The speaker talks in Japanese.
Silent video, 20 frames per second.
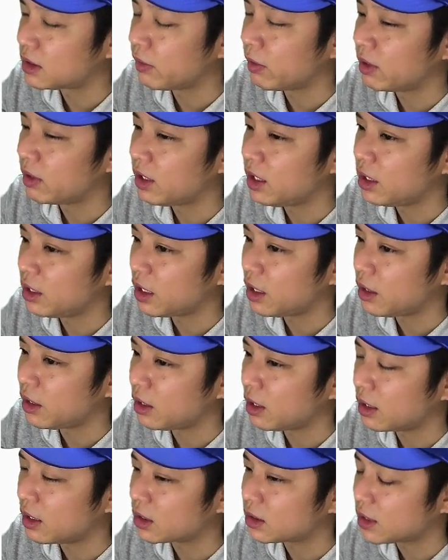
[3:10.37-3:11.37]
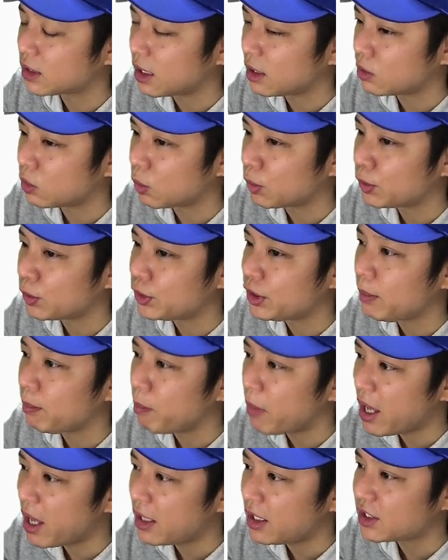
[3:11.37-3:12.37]
田は2.73得意
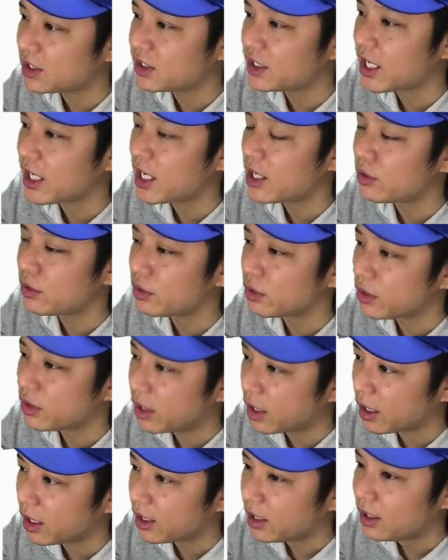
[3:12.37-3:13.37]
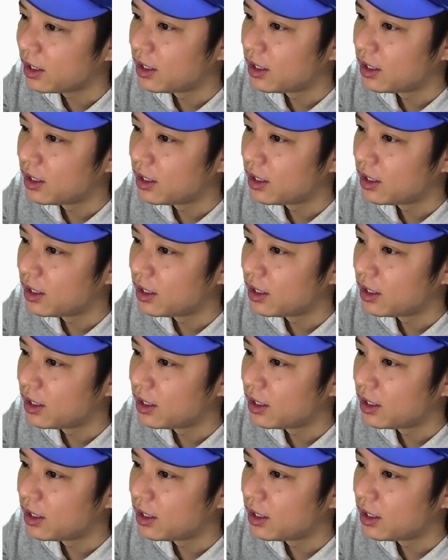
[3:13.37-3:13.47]
目にしているね